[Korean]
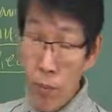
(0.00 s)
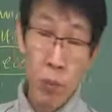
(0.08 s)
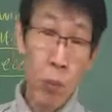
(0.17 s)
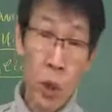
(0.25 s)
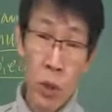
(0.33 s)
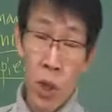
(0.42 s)

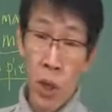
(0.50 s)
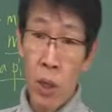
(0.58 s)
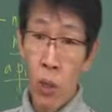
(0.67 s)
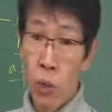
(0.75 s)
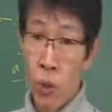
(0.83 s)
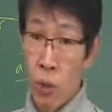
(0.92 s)
명사가
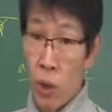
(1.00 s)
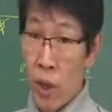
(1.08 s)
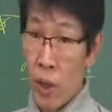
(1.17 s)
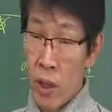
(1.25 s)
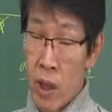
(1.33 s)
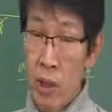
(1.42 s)
나오는 것도
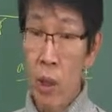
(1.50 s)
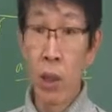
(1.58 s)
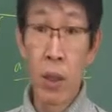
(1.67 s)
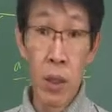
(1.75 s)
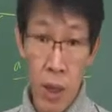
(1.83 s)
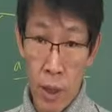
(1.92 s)
가능하지
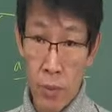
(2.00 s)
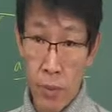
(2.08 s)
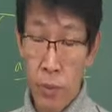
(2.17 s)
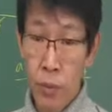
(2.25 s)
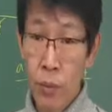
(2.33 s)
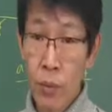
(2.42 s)
않느냐?
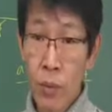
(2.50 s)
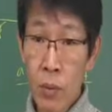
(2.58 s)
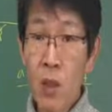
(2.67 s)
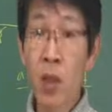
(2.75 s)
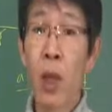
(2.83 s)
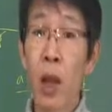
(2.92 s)

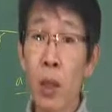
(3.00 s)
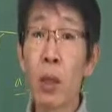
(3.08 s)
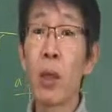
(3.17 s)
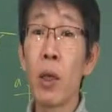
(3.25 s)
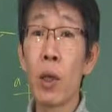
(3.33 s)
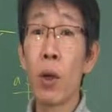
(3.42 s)

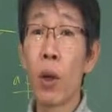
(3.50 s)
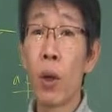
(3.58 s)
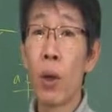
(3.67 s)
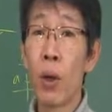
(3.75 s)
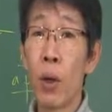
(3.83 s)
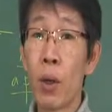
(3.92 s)
가능해요.
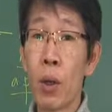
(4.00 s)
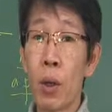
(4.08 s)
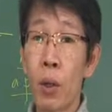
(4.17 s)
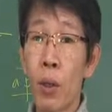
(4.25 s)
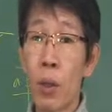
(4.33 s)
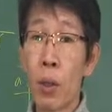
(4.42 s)

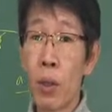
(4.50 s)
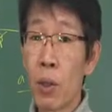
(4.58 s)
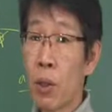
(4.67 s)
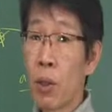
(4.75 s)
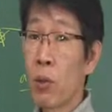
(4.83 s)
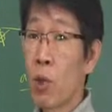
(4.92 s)

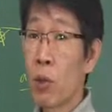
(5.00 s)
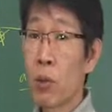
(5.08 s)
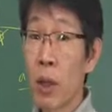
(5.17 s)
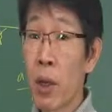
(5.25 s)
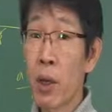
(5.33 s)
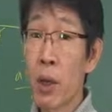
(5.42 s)
그렇게 되면
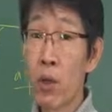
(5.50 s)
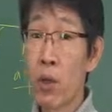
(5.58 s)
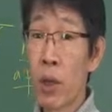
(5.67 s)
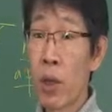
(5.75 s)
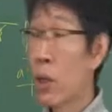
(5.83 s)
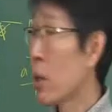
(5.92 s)
여러분한테 헷갈릴
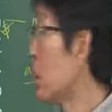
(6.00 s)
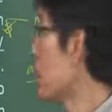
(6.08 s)
수가 있다.